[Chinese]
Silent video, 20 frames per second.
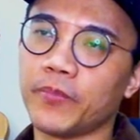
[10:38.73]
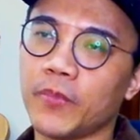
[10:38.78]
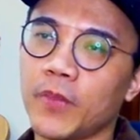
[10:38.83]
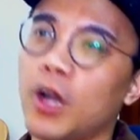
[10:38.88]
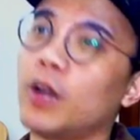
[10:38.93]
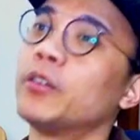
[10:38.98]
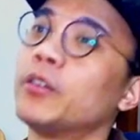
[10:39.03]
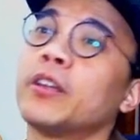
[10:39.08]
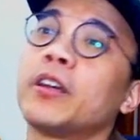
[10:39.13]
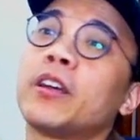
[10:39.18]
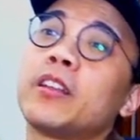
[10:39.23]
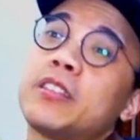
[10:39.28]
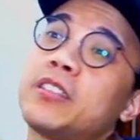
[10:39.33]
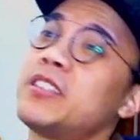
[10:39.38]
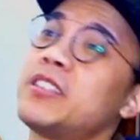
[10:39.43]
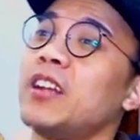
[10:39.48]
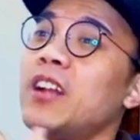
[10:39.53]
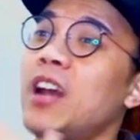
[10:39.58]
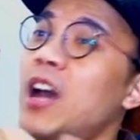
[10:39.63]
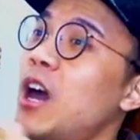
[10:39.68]
好，你看
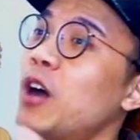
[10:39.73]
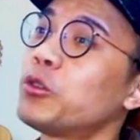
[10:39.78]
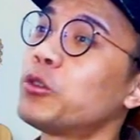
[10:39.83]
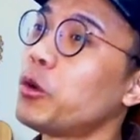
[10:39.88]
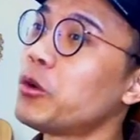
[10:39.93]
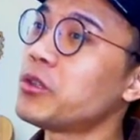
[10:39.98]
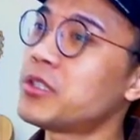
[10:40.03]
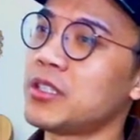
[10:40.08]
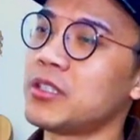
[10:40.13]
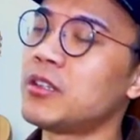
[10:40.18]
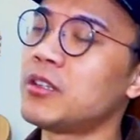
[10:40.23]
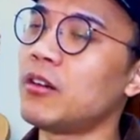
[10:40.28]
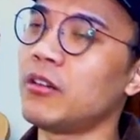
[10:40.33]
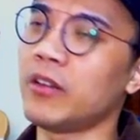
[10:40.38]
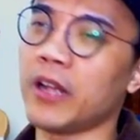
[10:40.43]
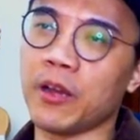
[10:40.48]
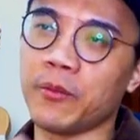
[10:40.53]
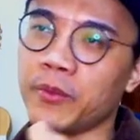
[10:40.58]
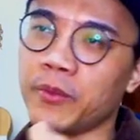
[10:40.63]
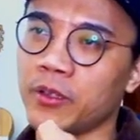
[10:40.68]
讲了好多词哦，
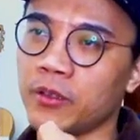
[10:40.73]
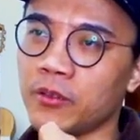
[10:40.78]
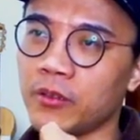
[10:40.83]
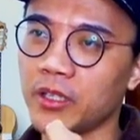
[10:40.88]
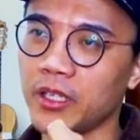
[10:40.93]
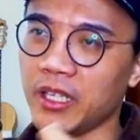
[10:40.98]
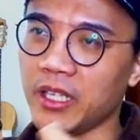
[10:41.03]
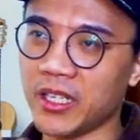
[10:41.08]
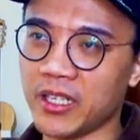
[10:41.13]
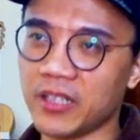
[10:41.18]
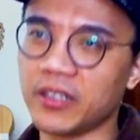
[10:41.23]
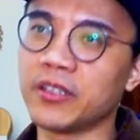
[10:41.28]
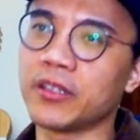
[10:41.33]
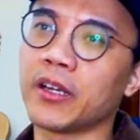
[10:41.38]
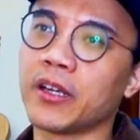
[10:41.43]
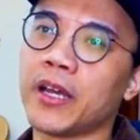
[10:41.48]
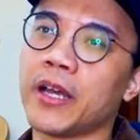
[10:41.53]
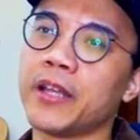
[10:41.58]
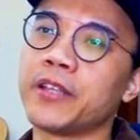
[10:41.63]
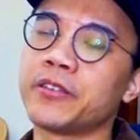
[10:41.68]
来，我们都一个一
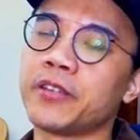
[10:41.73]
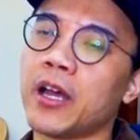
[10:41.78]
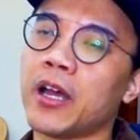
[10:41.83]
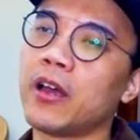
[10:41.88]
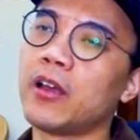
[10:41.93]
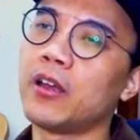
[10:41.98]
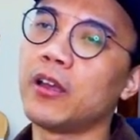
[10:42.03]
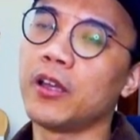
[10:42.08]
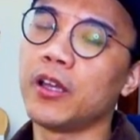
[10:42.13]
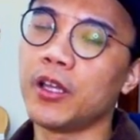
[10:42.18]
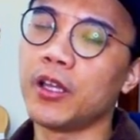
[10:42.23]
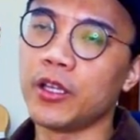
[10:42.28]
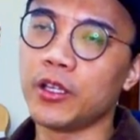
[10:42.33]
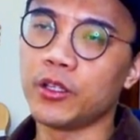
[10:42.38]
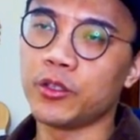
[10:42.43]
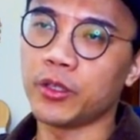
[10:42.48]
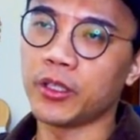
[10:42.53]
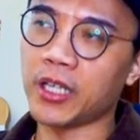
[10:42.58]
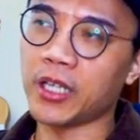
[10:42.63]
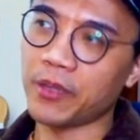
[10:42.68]
个看一下。
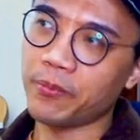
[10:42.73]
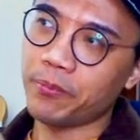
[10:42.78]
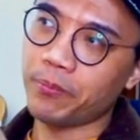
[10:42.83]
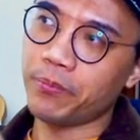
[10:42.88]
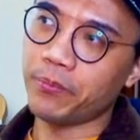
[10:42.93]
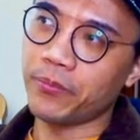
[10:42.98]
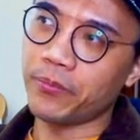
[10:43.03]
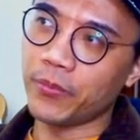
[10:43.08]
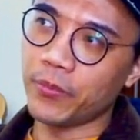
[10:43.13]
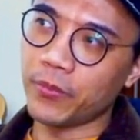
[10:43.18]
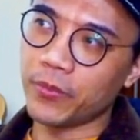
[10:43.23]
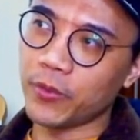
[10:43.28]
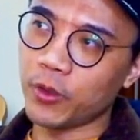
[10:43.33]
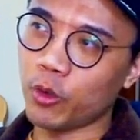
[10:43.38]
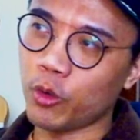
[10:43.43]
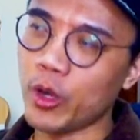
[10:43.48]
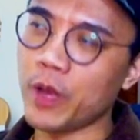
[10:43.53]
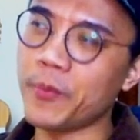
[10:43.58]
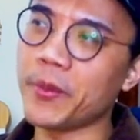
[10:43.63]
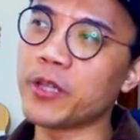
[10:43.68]
所以他
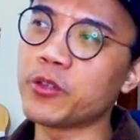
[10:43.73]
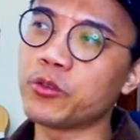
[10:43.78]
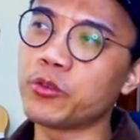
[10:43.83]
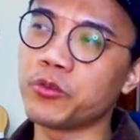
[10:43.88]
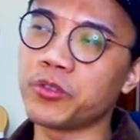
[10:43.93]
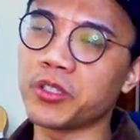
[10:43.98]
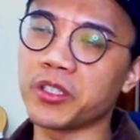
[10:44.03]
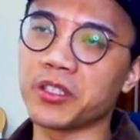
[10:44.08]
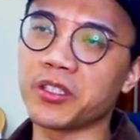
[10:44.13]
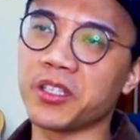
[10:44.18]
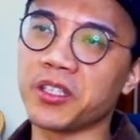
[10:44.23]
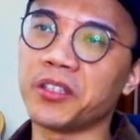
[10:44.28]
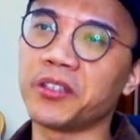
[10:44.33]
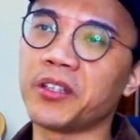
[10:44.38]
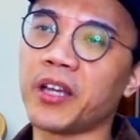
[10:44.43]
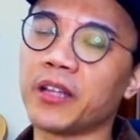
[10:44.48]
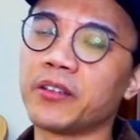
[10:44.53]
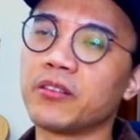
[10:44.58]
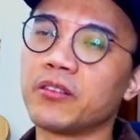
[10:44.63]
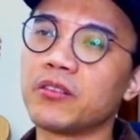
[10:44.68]
汇编出这个清
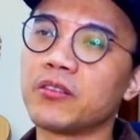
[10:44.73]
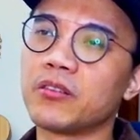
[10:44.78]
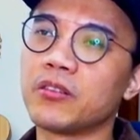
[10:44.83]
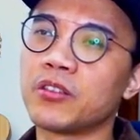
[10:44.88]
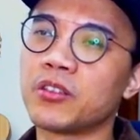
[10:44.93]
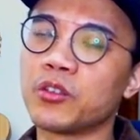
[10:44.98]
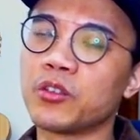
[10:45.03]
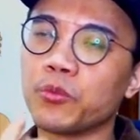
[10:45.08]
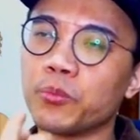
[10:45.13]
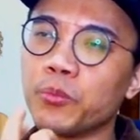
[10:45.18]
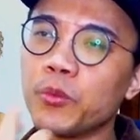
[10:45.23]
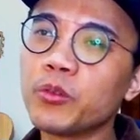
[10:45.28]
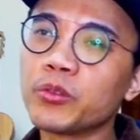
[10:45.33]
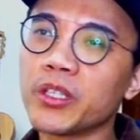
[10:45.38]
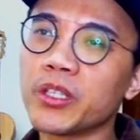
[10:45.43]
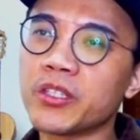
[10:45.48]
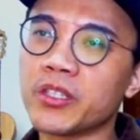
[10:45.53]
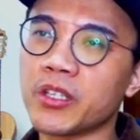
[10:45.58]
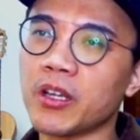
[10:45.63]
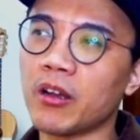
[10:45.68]
单，是目
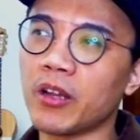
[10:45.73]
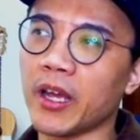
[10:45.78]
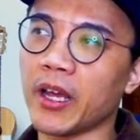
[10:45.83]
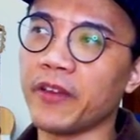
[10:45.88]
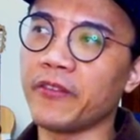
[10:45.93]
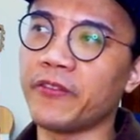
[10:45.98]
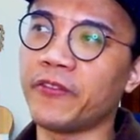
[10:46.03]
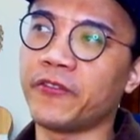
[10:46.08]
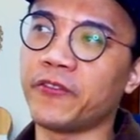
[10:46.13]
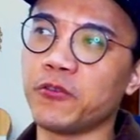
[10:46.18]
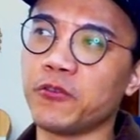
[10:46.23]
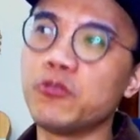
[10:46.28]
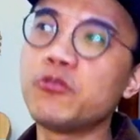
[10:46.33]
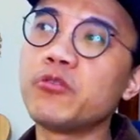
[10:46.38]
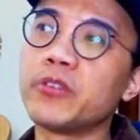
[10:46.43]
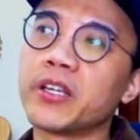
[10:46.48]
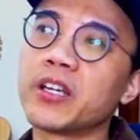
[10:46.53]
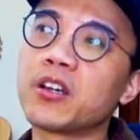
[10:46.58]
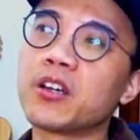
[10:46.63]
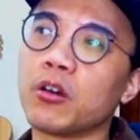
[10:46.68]
的是要来服
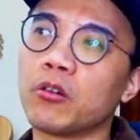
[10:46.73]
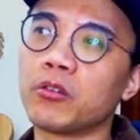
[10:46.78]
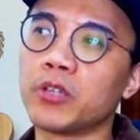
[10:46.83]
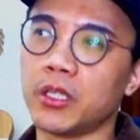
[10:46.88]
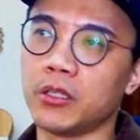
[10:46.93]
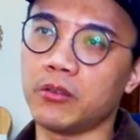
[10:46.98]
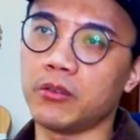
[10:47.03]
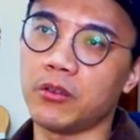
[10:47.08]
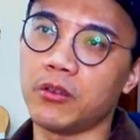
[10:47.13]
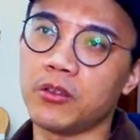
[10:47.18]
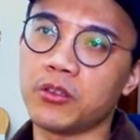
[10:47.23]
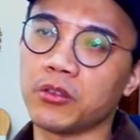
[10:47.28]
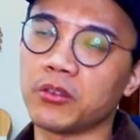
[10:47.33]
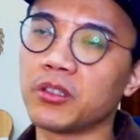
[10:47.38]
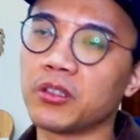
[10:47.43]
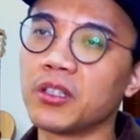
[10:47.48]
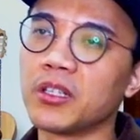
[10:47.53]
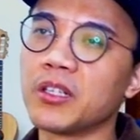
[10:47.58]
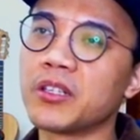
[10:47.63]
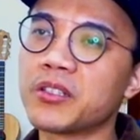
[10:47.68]
务一个功能，so
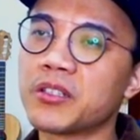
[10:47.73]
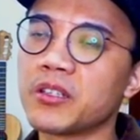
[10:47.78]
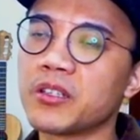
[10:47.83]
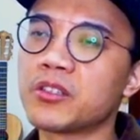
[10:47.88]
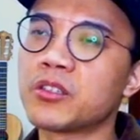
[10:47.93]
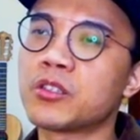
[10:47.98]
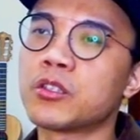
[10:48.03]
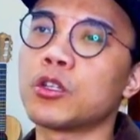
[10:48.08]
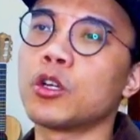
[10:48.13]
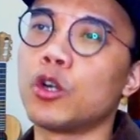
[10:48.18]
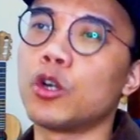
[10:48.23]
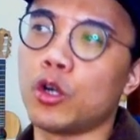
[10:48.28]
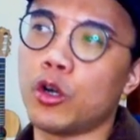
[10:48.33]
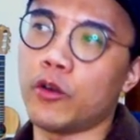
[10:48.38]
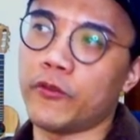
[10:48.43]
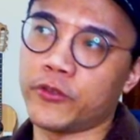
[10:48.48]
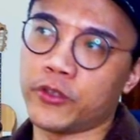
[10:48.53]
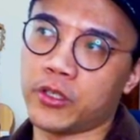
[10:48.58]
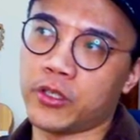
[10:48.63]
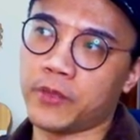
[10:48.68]
the list
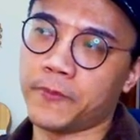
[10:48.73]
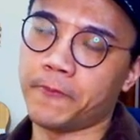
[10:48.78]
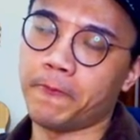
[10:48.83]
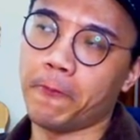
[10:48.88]
serves。